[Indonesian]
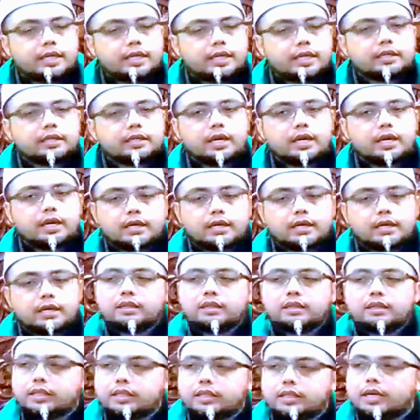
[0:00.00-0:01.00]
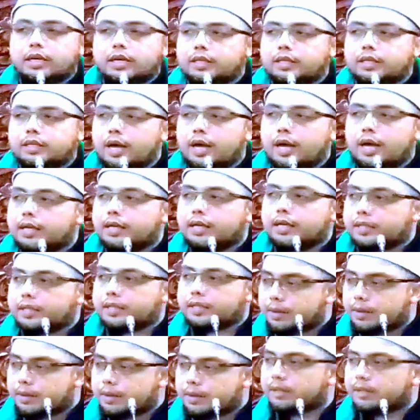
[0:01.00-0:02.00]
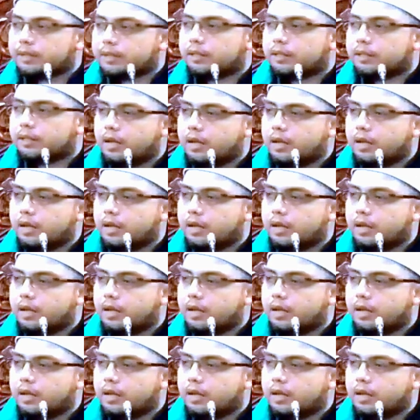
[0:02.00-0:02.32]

kita nantinya di hari kiamat